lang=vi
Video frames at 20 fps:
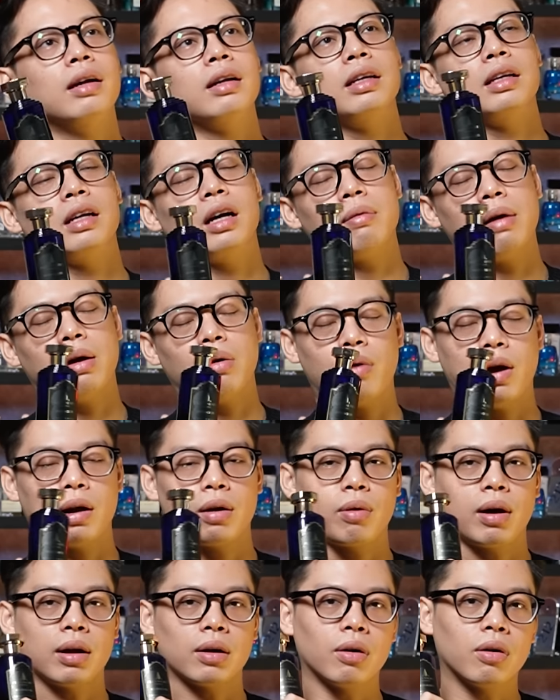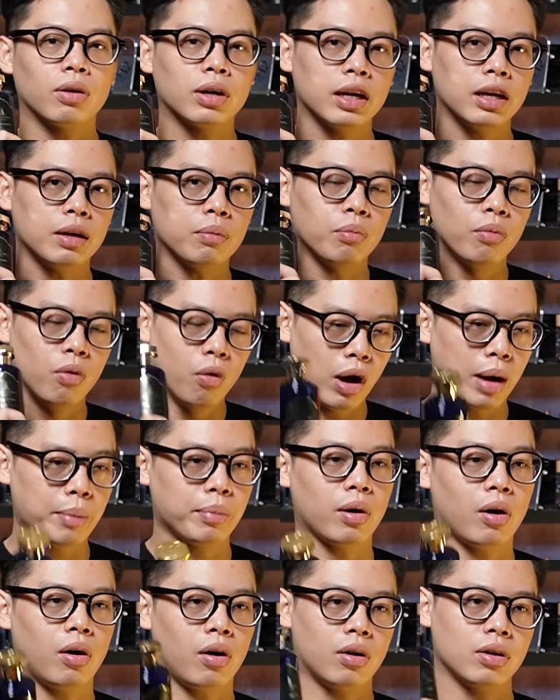thì các bạn hoàn toàn có thể mua em
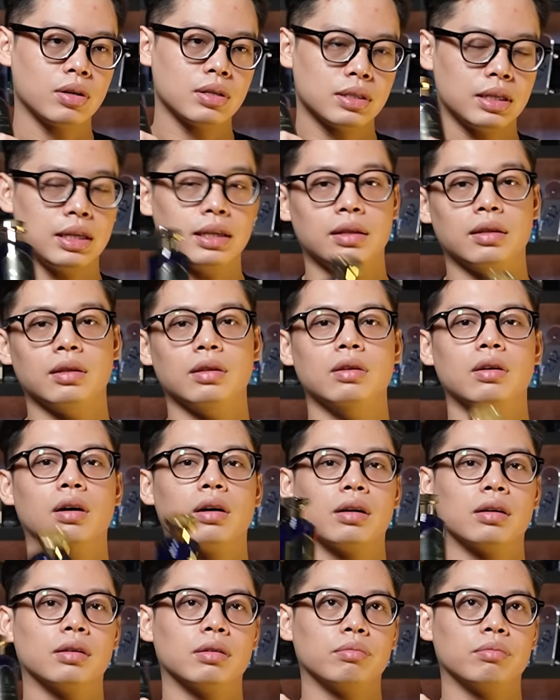nó xịt được